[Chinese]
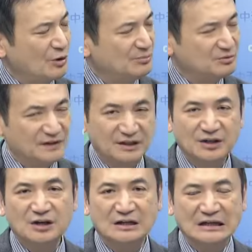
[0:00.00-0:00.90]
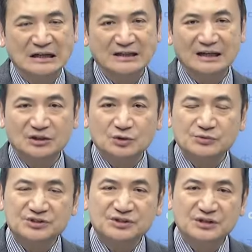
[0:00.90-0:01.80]
部分；第二个，它都
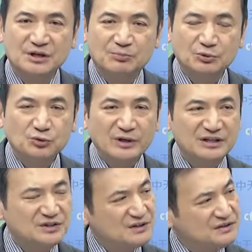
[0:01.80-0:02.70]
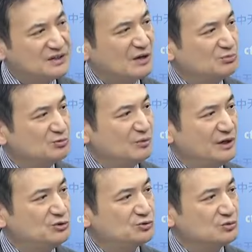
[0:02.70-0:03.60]
是不对称项目
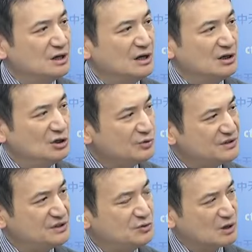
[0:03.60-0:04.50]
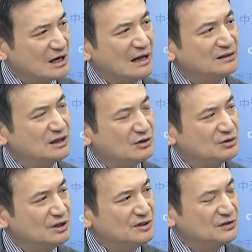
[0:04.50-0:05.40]
为主，尤其看到，
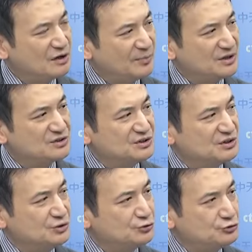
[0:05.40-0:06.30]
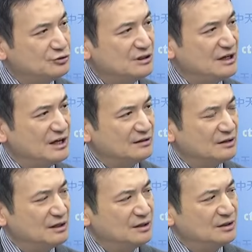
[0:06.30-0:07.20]
特别是训练
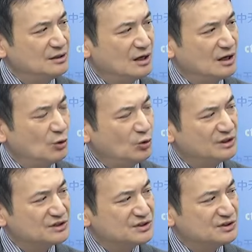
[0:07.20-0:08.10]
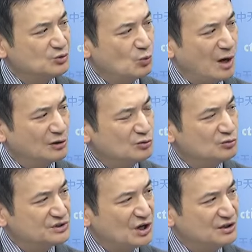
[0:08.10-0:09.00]
啊，或者是网
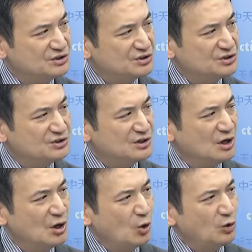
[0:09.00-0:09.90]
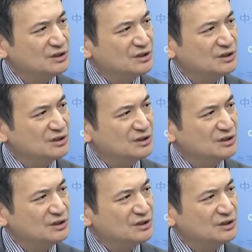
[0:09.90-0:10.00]
络城市，或